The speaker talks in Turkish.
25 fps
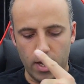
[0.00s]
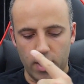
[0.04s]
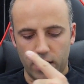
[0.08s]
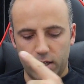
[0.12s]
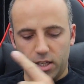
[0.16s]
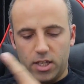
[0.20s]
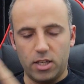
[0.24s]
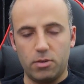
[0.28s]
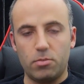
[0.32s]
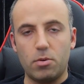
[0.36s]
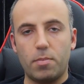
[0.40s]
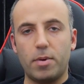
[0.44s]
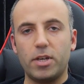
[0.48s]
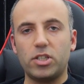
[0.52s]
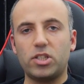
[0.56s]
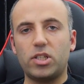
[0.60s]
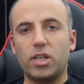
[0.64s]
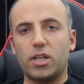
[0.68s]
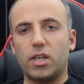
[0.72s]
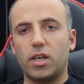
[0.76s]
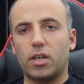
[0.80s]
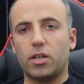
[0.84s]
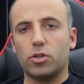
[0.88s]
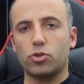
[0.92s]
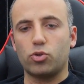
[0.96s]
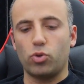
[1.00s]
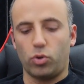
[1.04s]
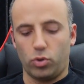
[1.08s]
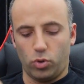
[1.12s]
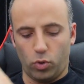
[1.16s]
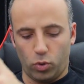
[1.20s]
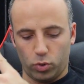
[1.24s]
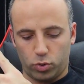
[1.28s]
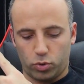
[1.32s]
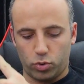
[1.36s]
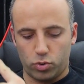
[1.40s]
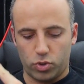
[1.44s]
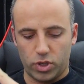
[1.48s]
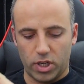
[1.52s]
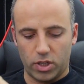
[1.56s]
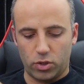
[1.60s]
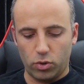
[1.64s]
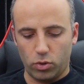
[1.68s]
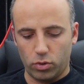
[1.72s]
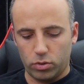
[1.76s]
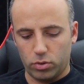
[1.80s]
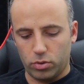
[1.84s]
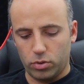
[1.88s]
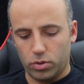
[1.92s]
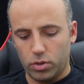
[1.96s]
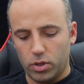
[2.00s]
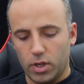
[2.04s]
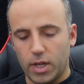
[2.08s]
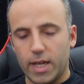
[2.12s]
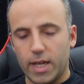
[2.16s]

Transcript: 25 dakika sonra 37 oldu.